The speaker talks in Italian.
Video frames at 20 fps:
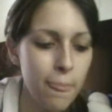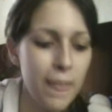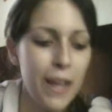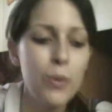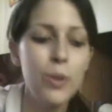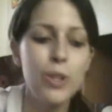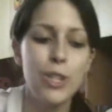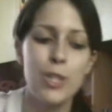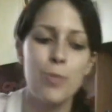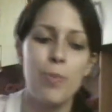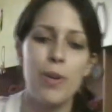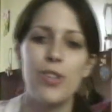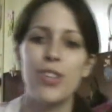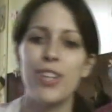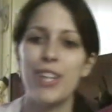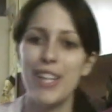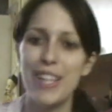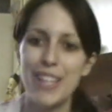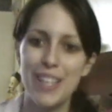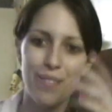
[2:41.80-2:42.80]
particolari quindi spero
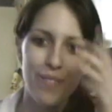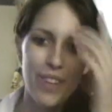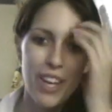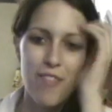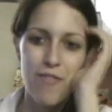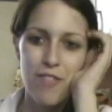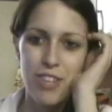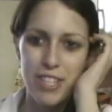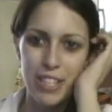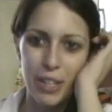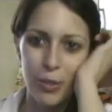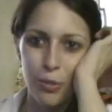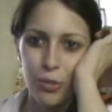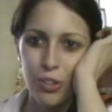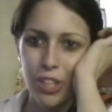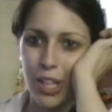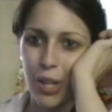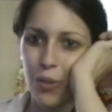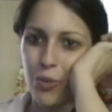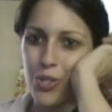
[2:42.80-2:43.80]
che vi sia
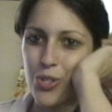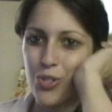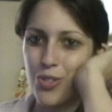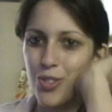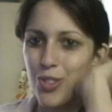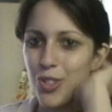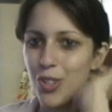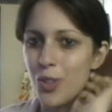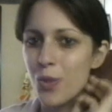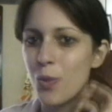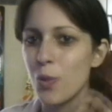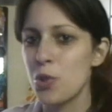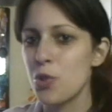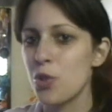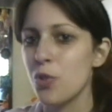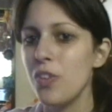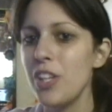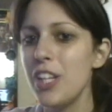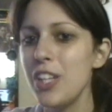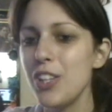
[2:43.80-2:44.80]
utile questo,
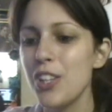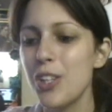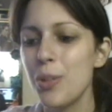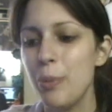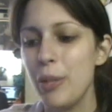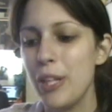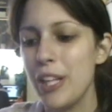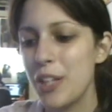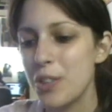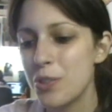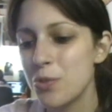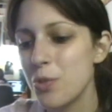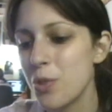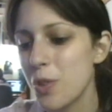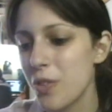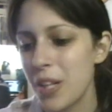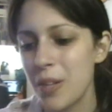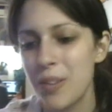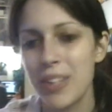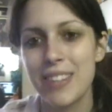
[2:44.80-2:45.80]
questo video perché
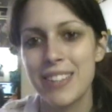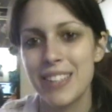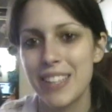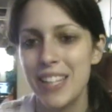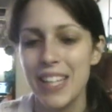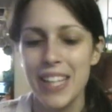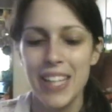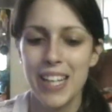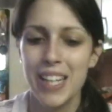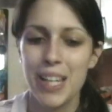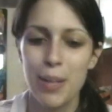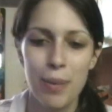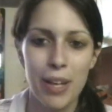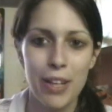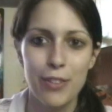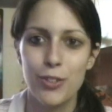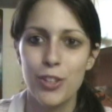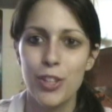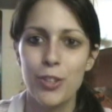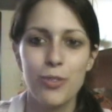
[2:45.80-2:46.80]
comunque veramente
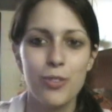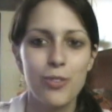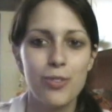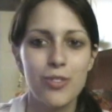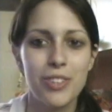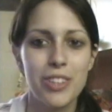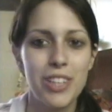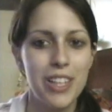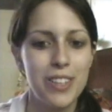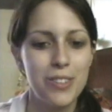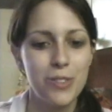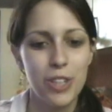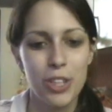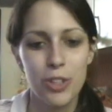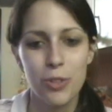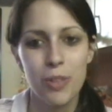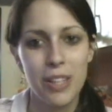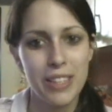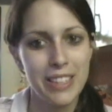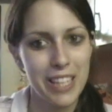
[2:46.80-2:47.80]
ripeto è una, una,
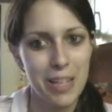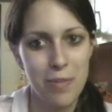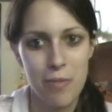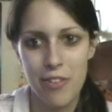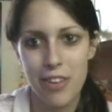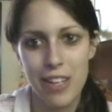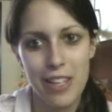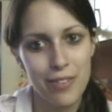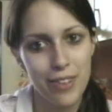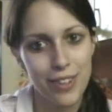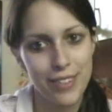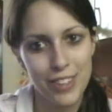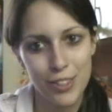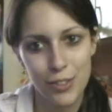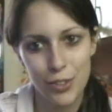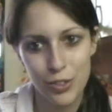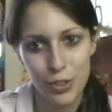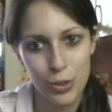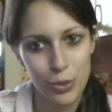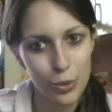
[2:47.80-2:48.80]
domanda che mi viene fatta
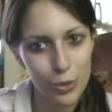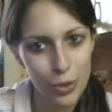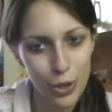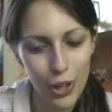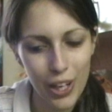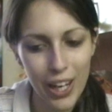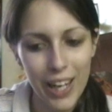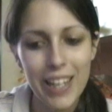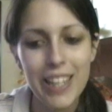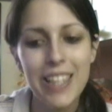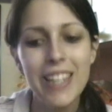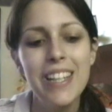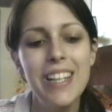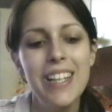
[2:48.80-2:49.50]
ad ogni tutorial